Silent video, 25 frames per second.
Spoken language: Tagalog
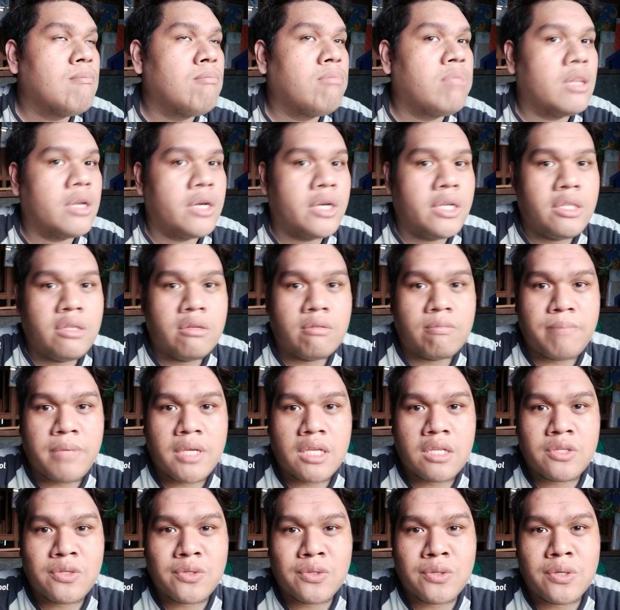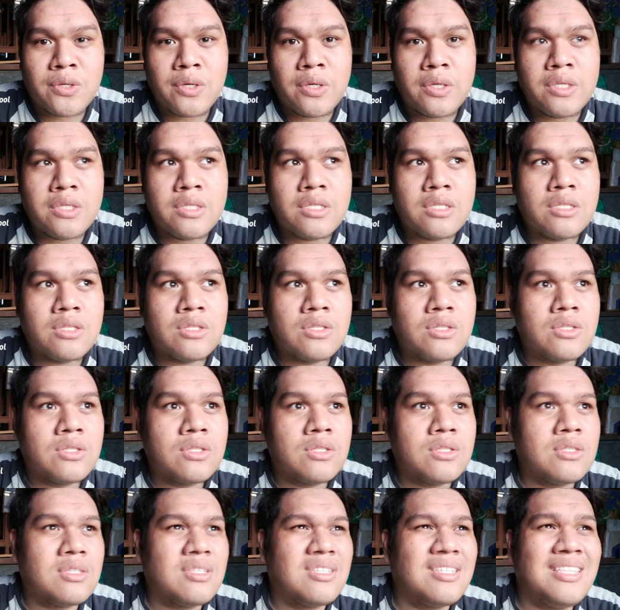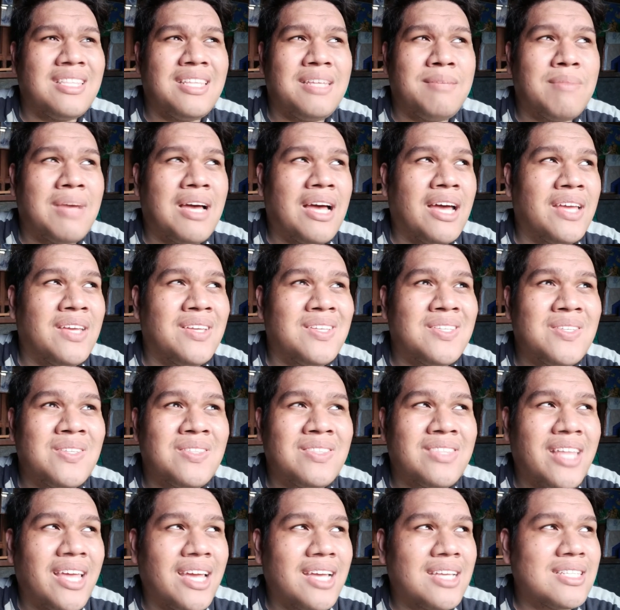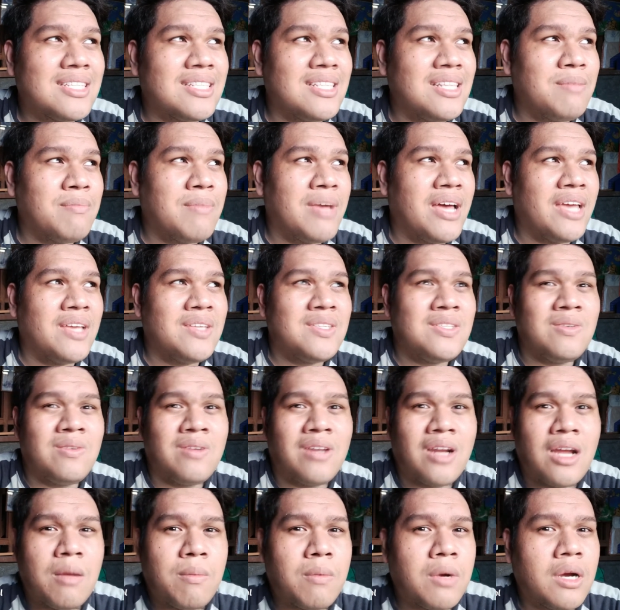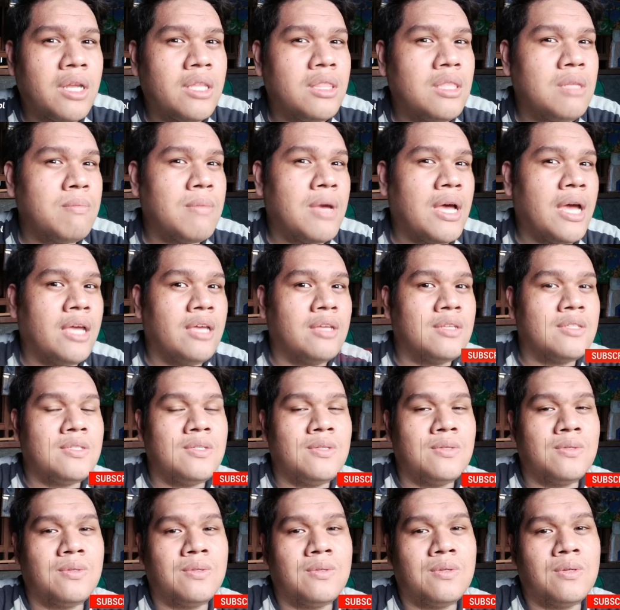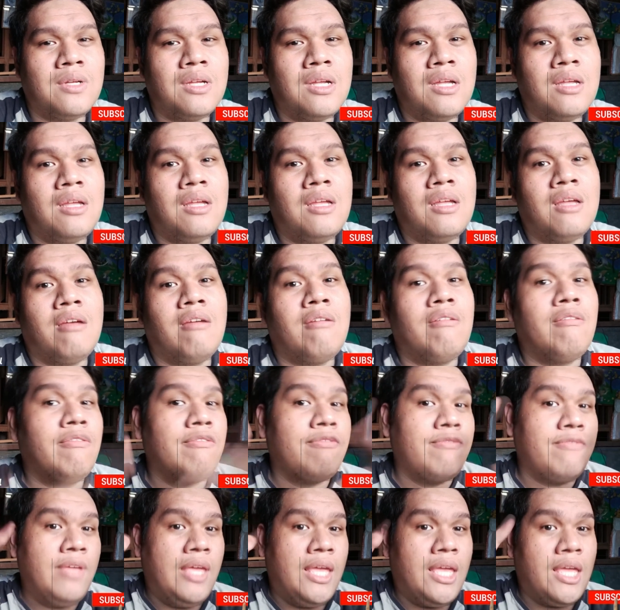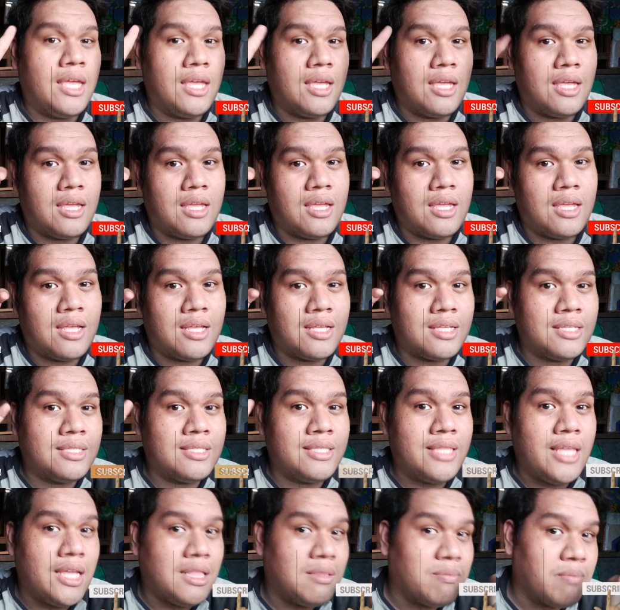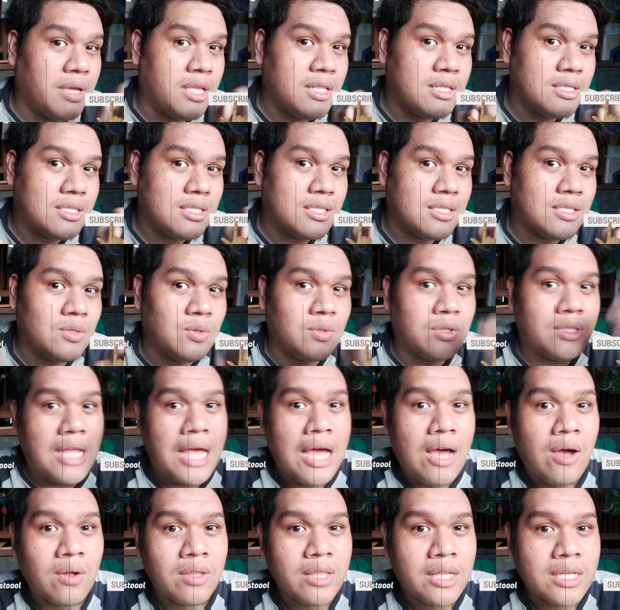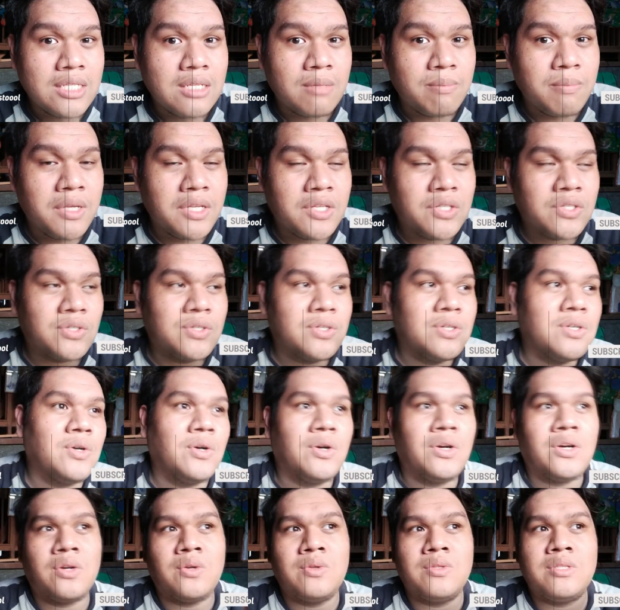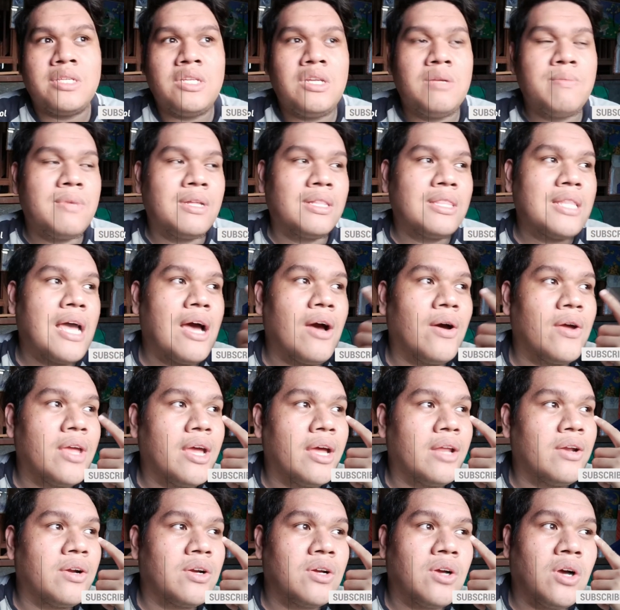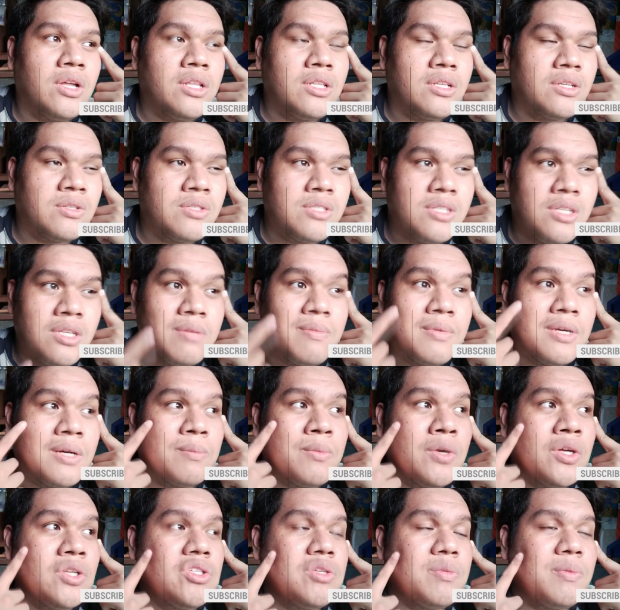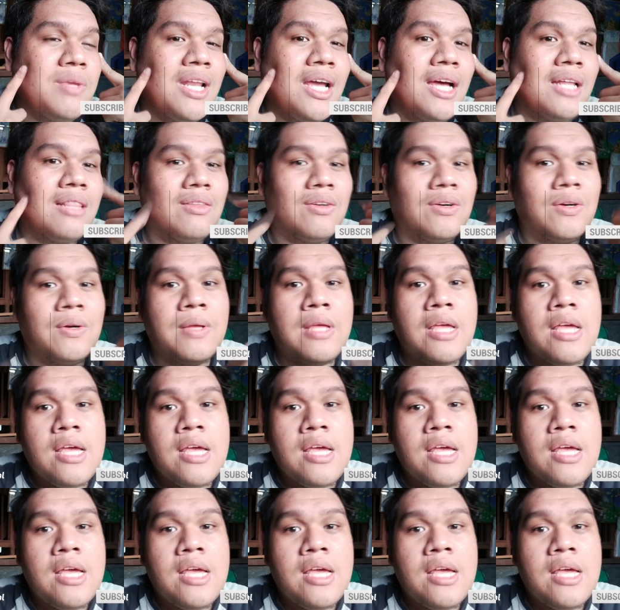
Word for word: blurred yung pictures, hindi maayos yung text, hindi maayos yung grammar, hindi maayos yung fake statements ng taong nasa picture or kung sino mong tao yan or kung sino mong kontribulato.